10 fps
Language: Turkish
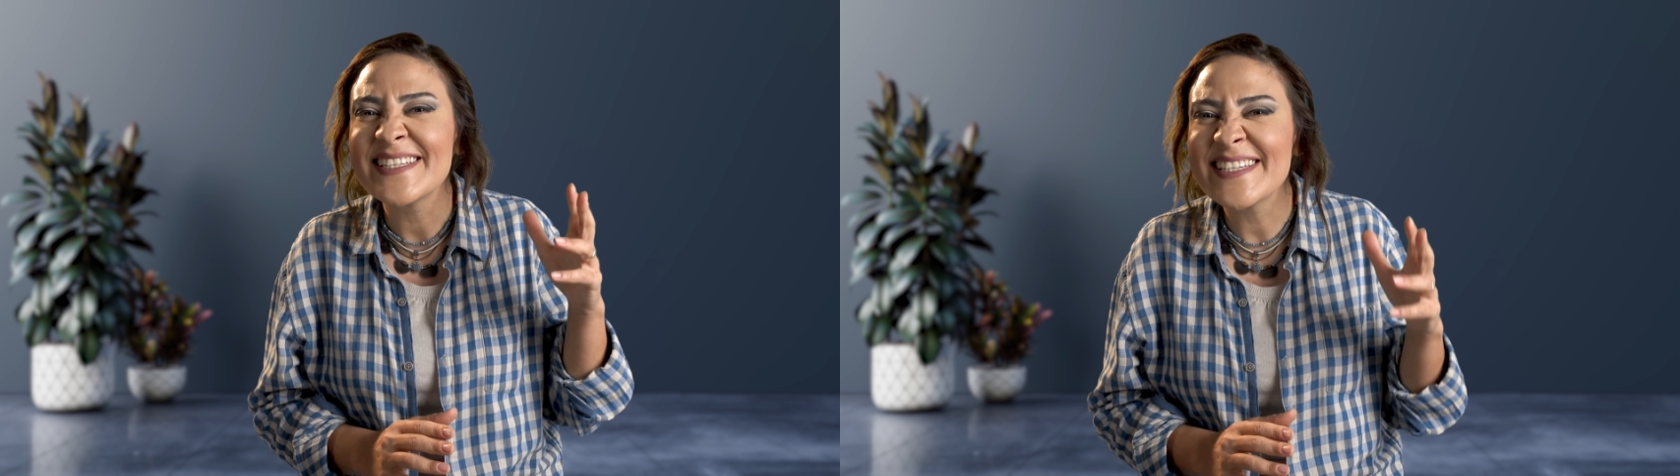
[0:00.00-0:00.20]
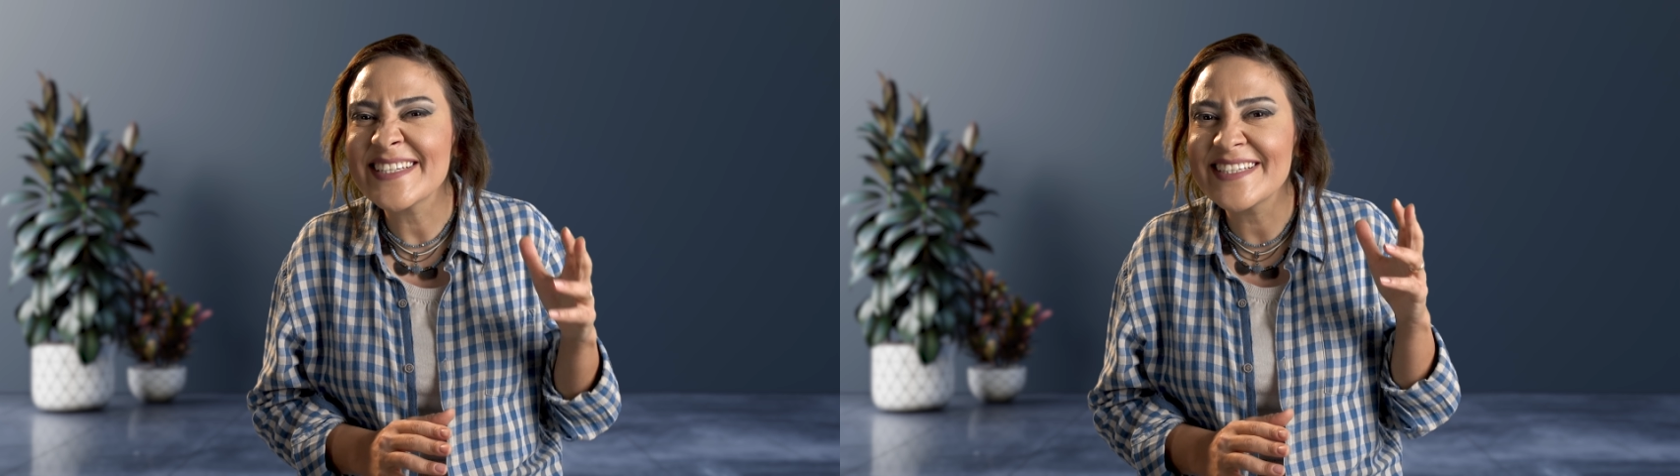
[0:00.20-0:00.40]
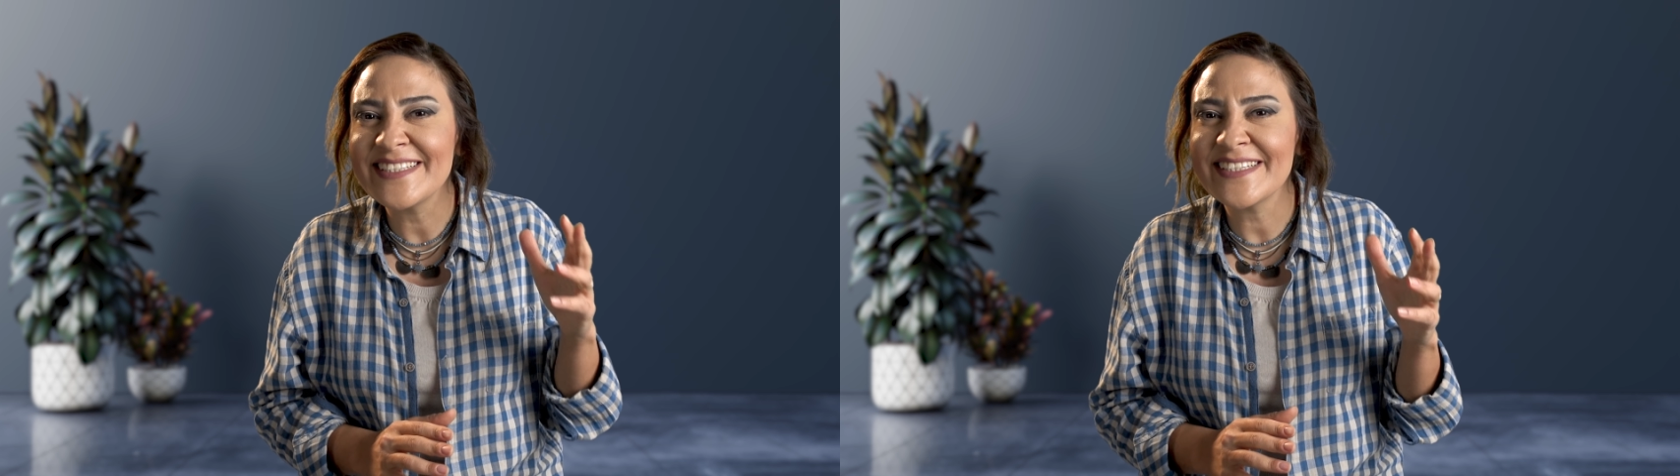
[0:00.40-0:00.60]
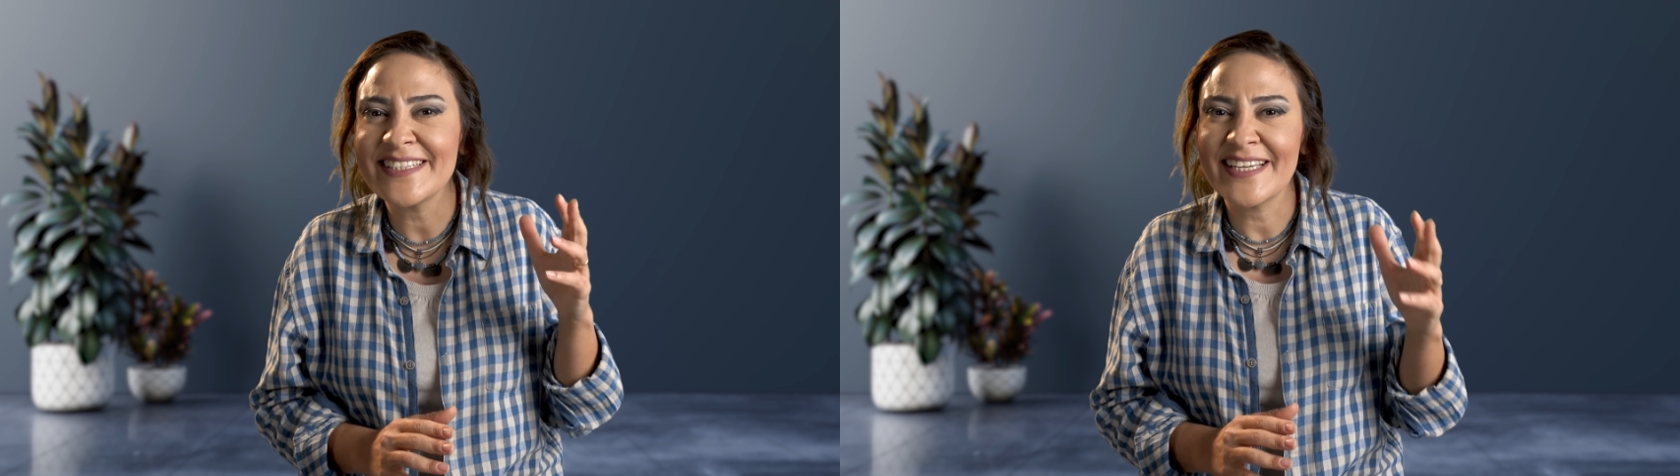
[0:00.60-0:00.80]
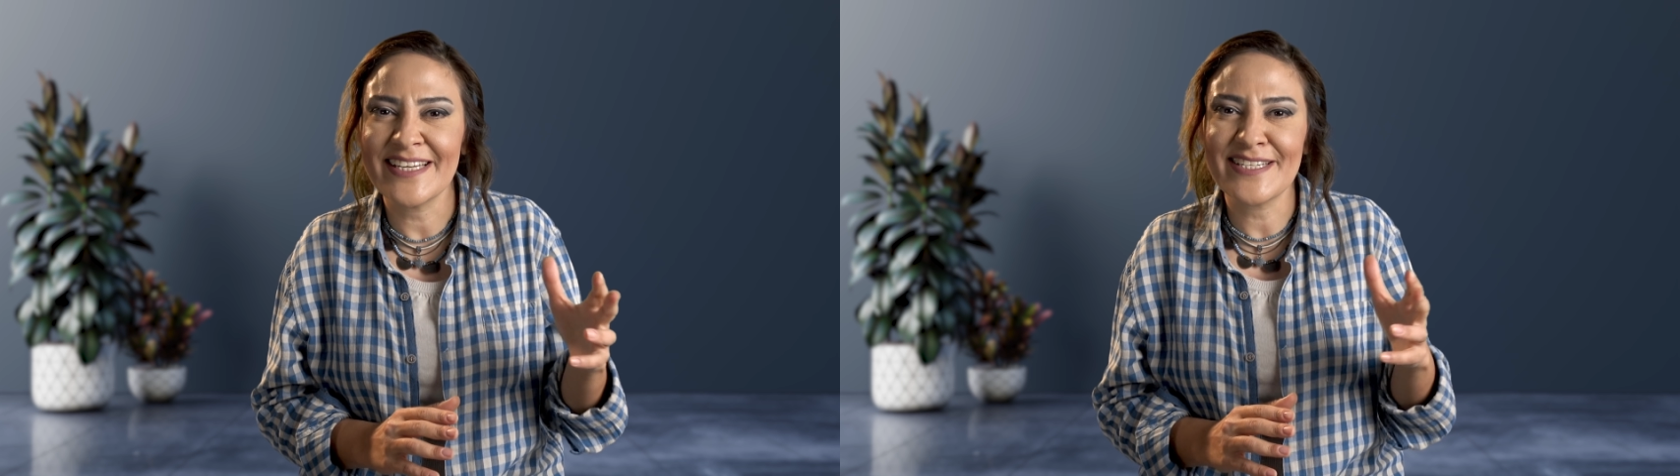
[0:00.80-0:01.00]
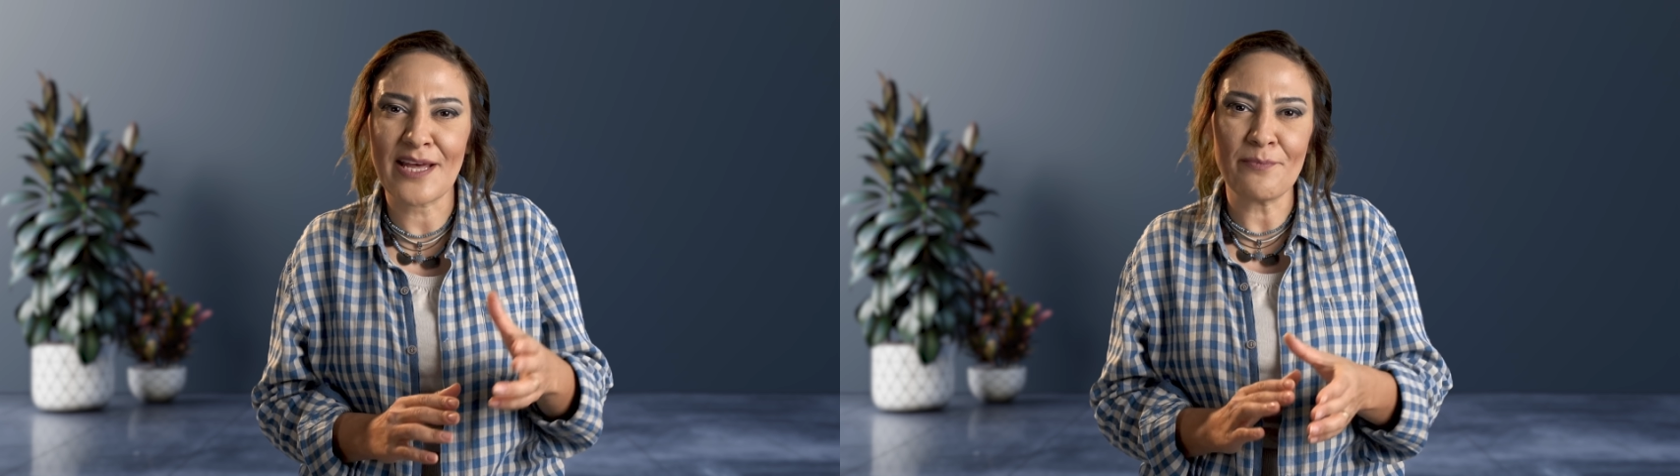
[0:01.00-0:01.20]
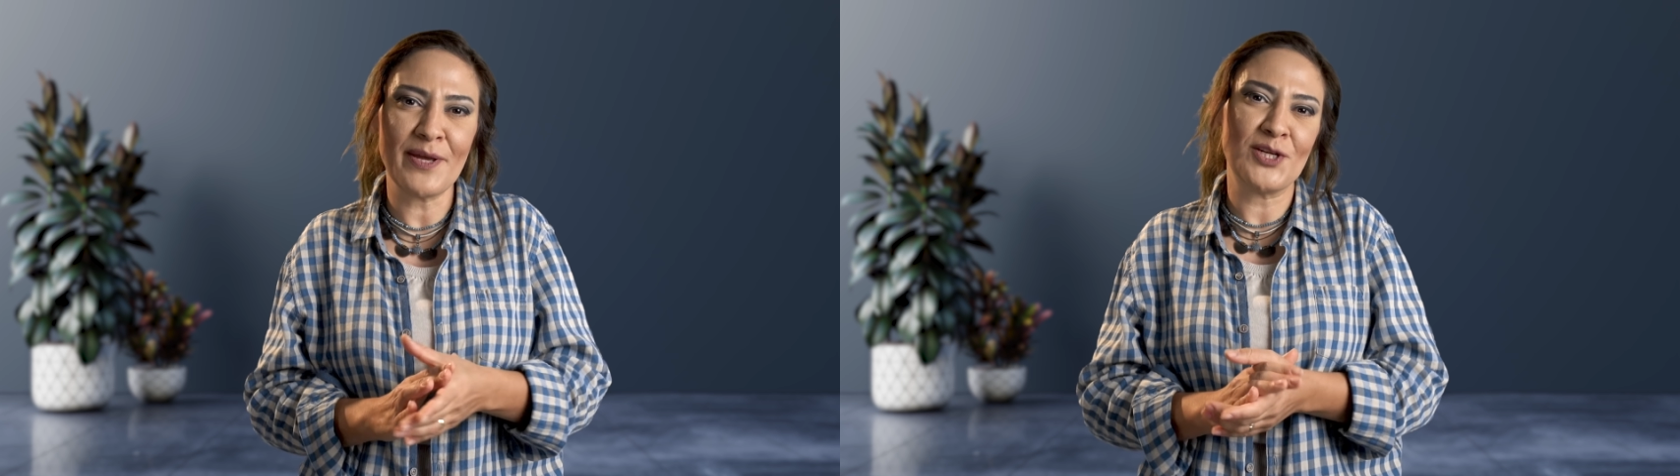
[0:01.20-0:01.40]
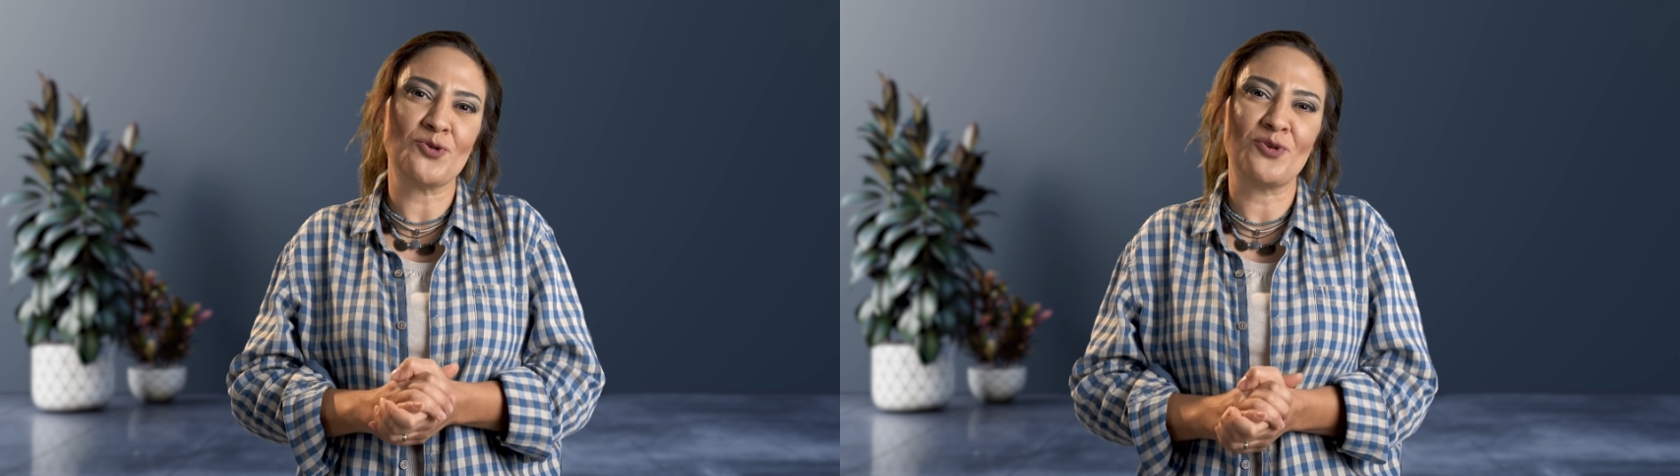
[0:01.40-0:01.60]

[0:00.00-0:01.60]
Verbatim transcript: sıklıkla kesen pek